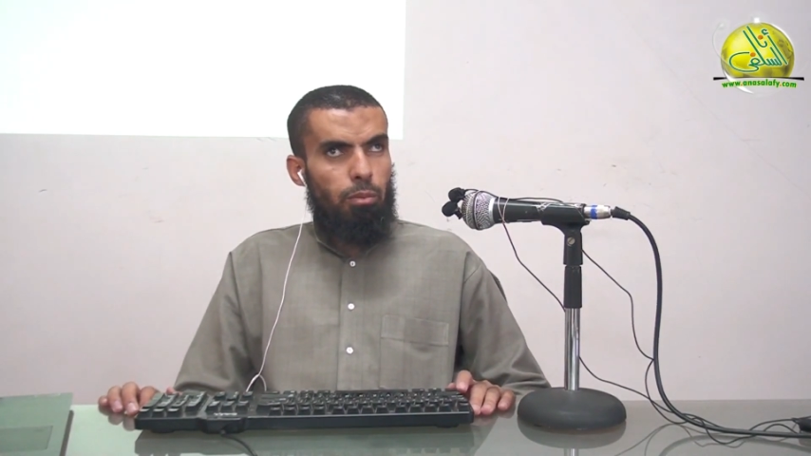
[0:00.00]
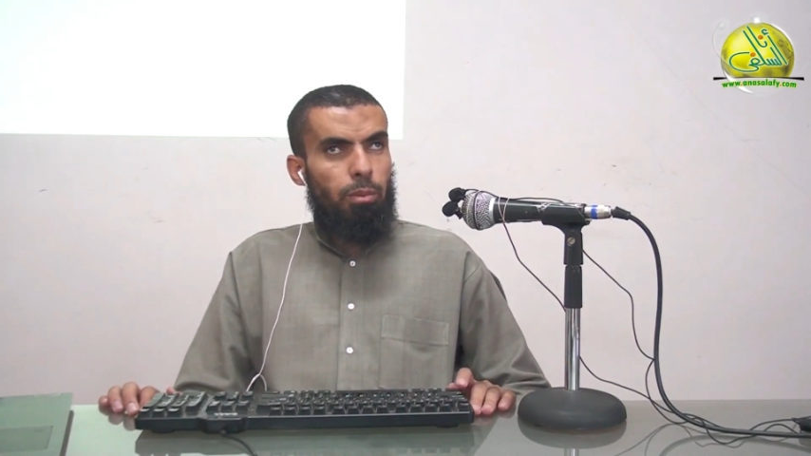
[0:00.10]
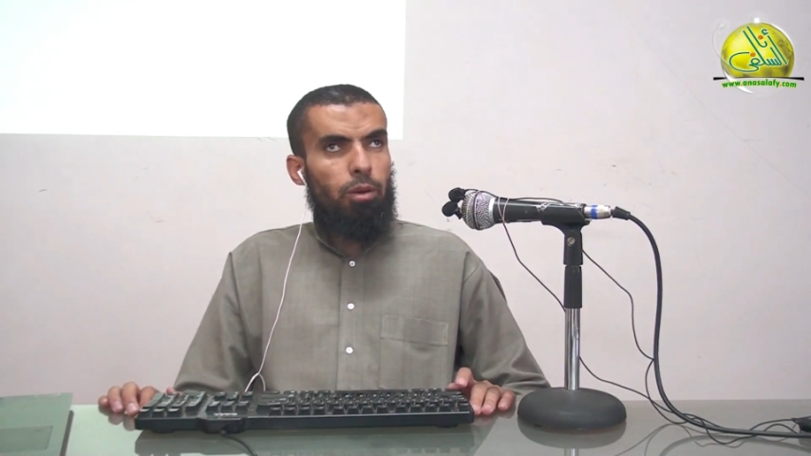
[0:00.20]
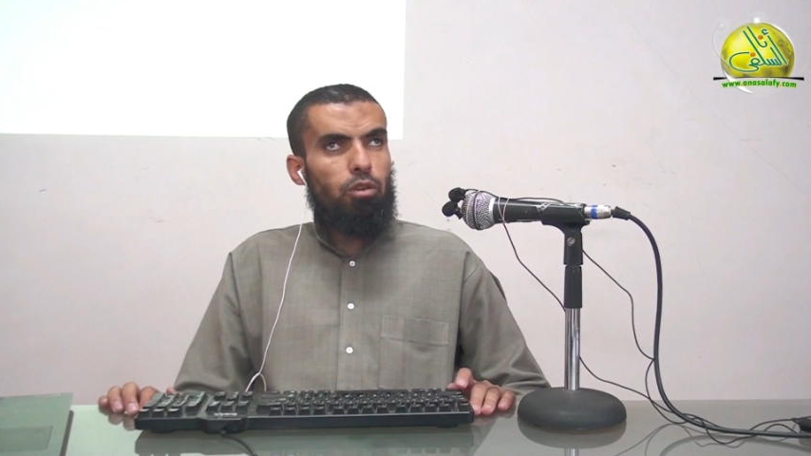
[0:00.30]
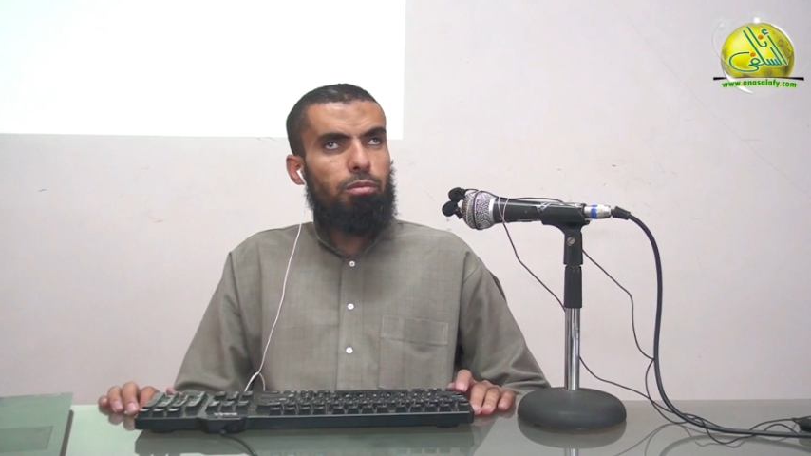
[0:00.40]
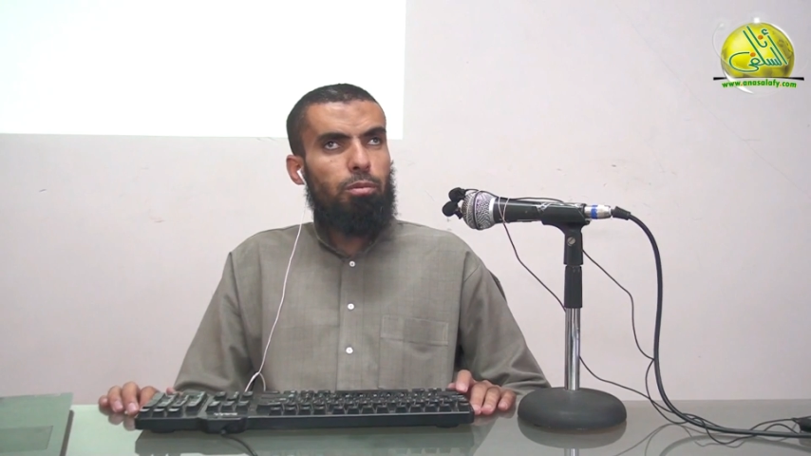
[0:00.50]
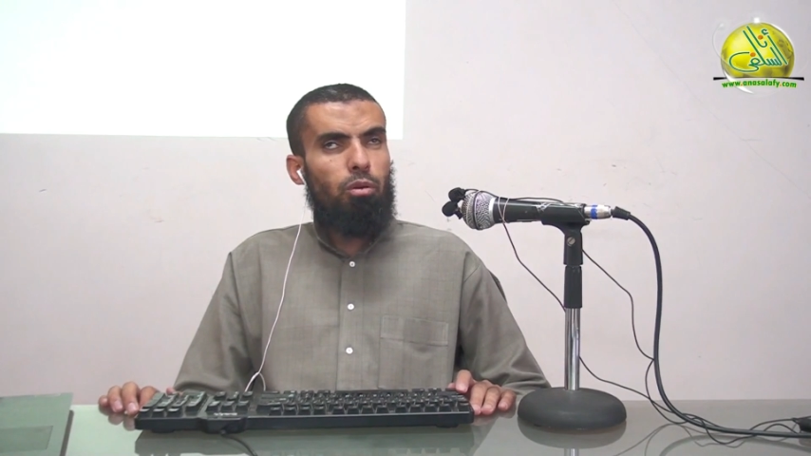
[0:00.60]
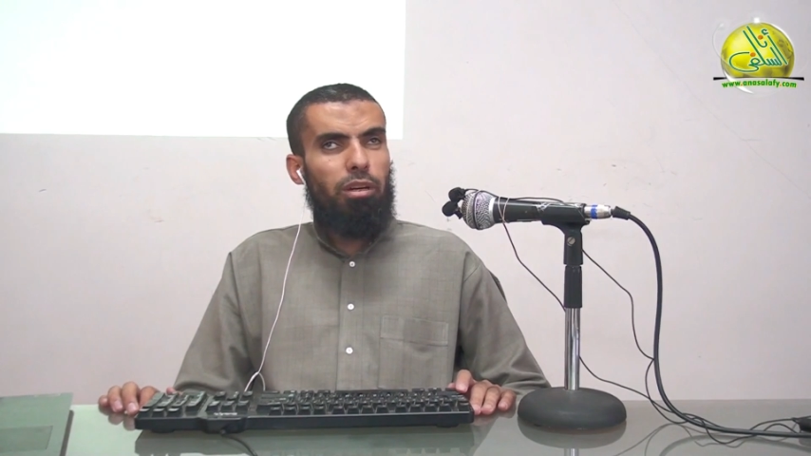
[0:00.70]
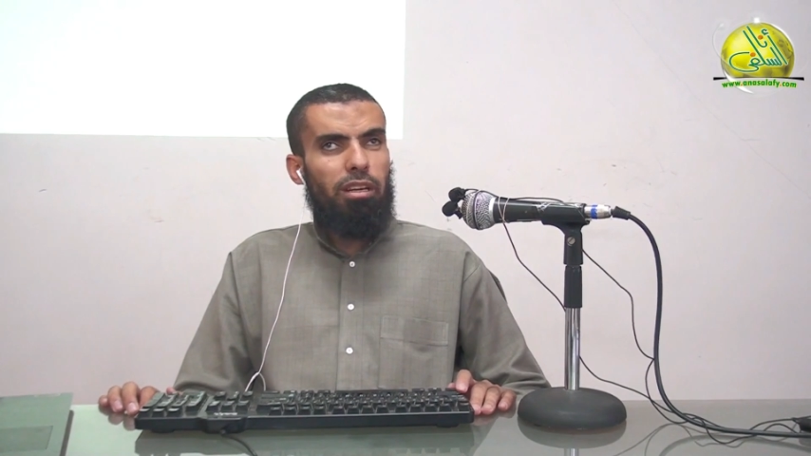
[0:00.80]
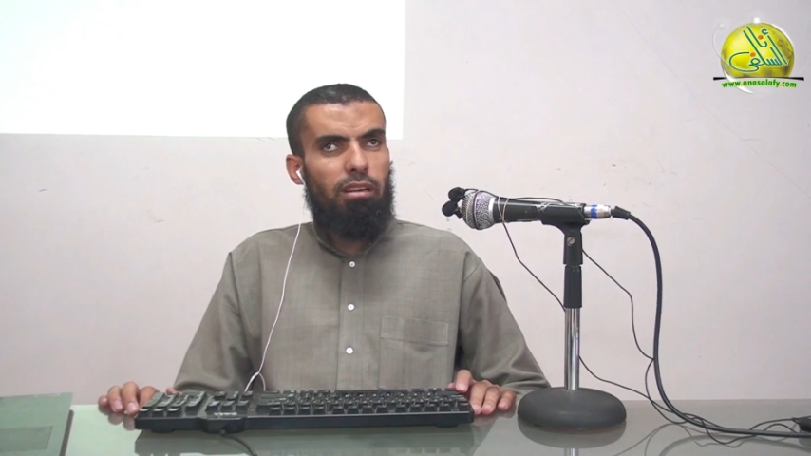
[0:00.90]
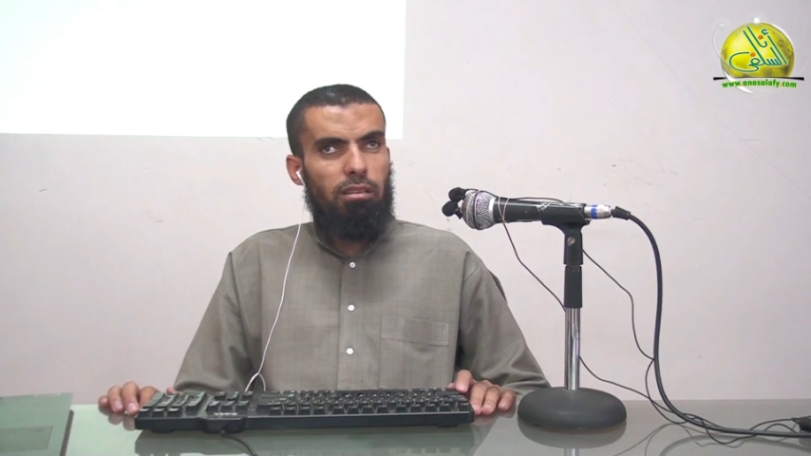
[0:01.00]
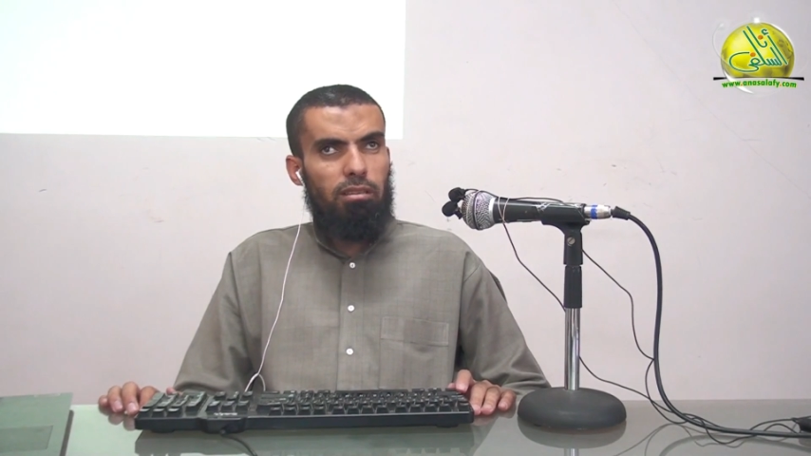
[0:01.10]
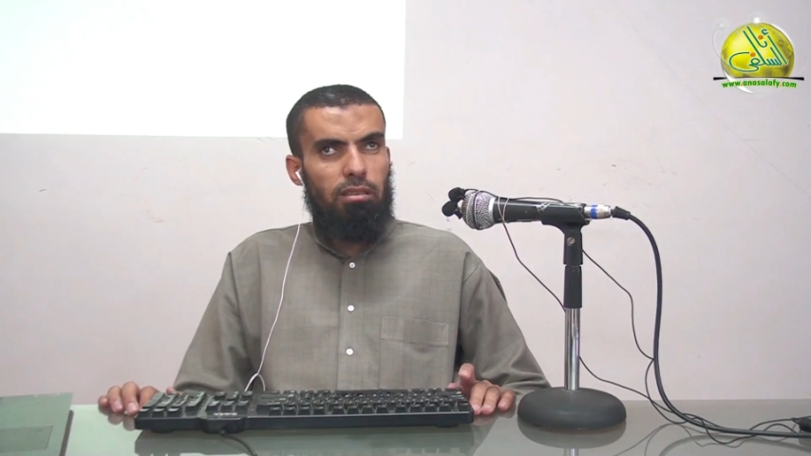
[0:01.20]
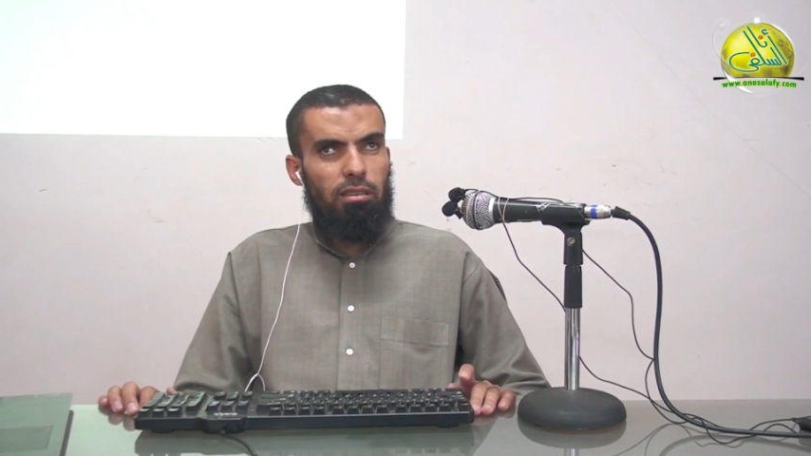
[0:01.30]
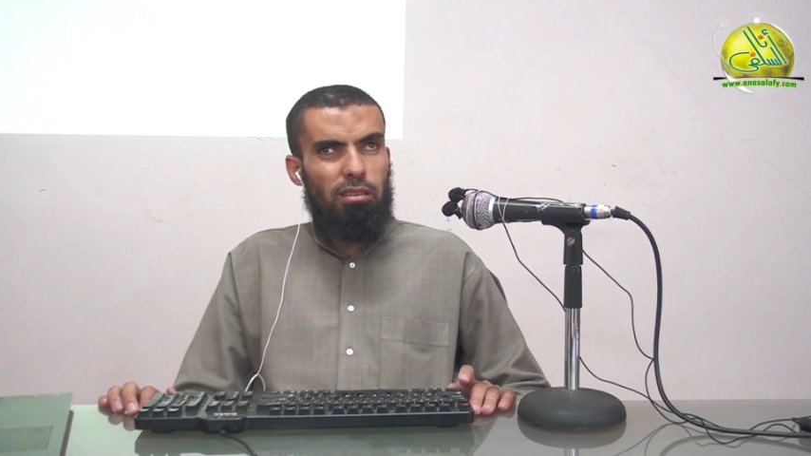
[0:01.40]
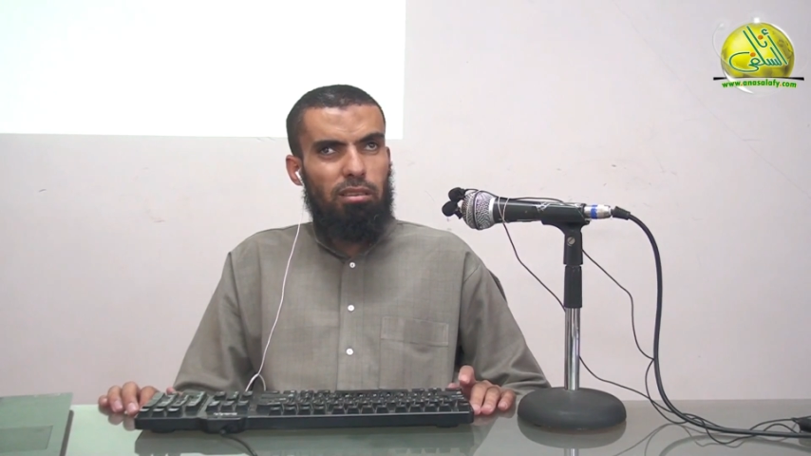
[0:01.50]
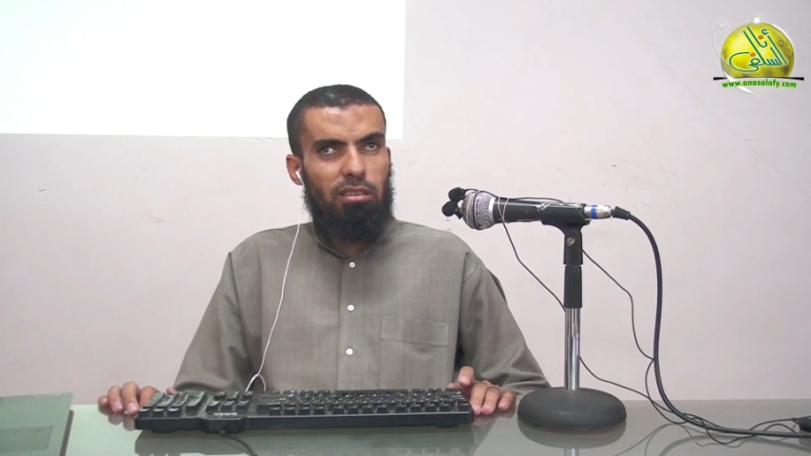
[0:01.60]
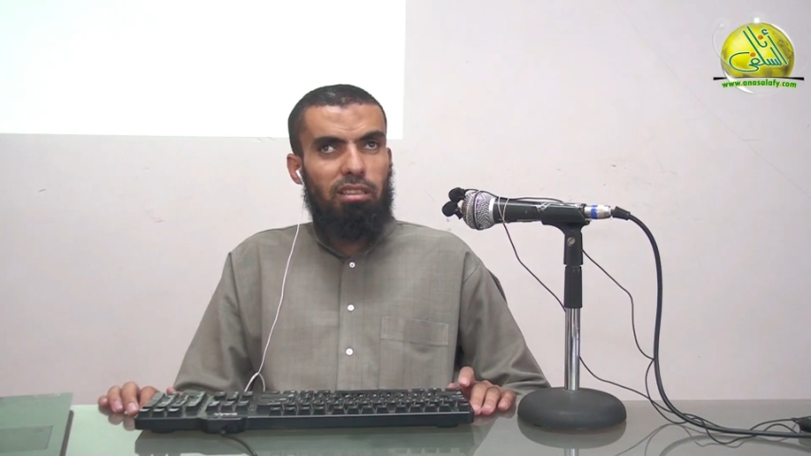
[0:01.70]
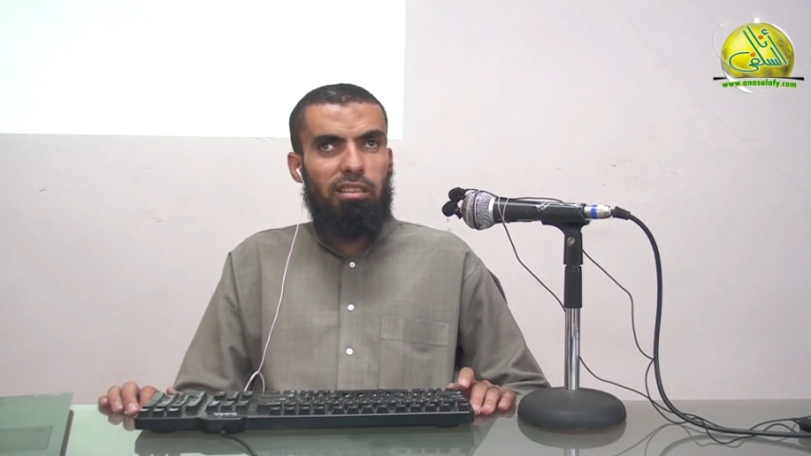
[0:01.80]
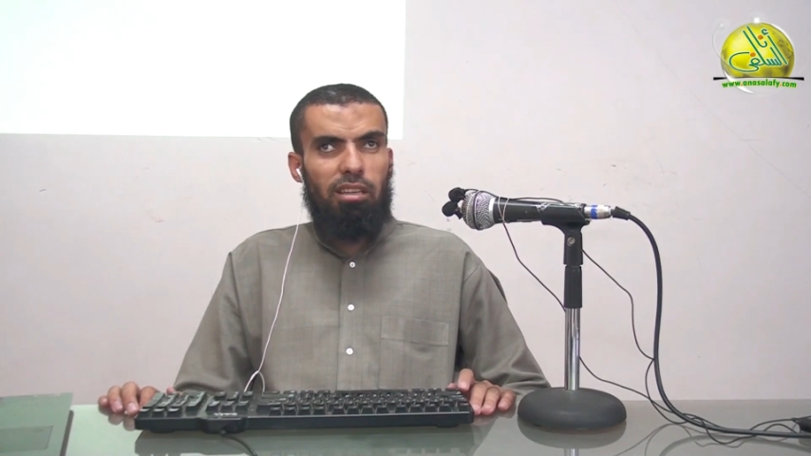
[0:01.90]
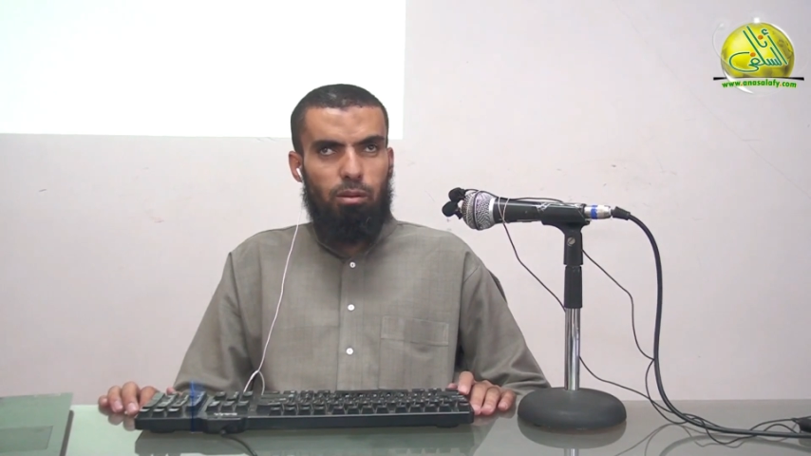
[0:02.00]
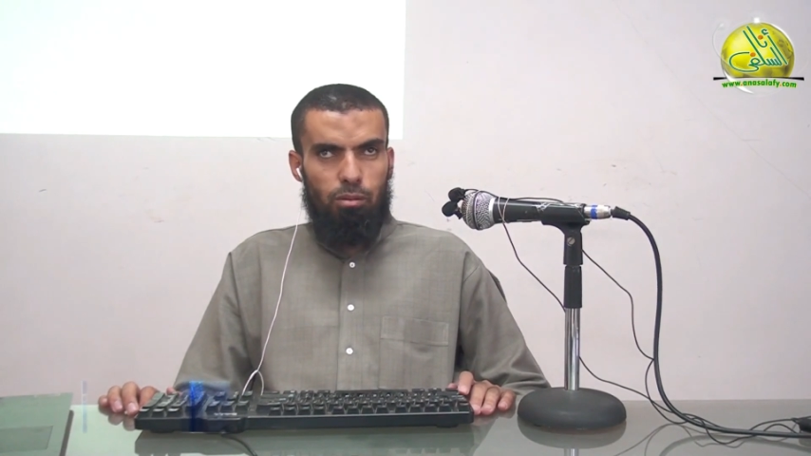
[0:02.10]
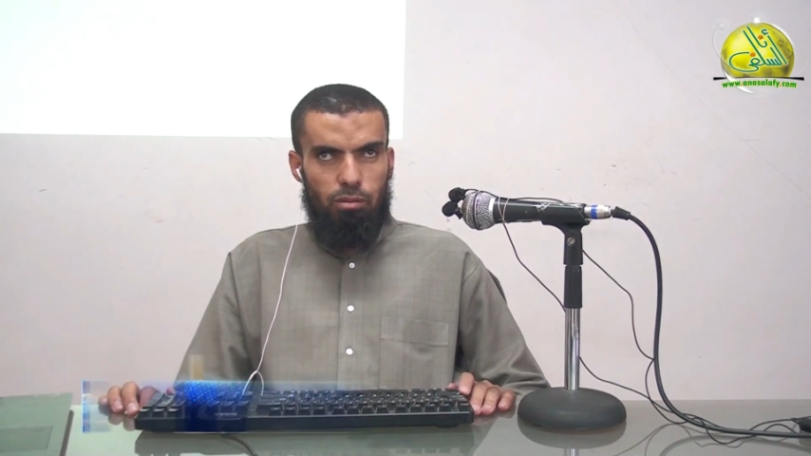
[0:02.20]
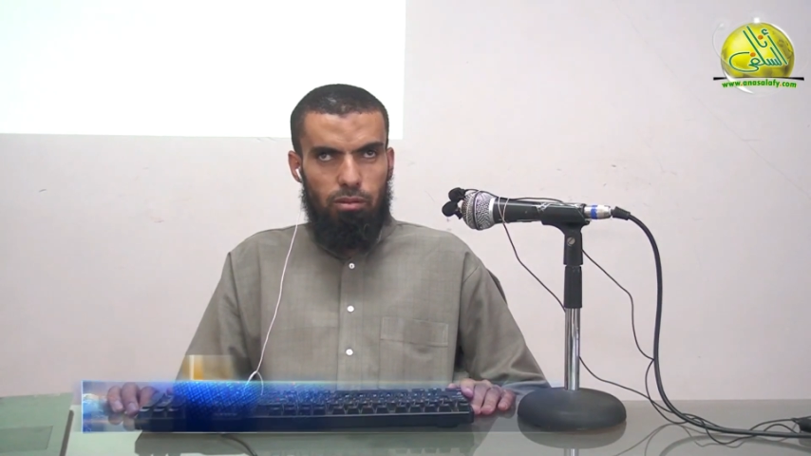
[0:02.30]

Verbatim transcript: بما يشبه ايه ضده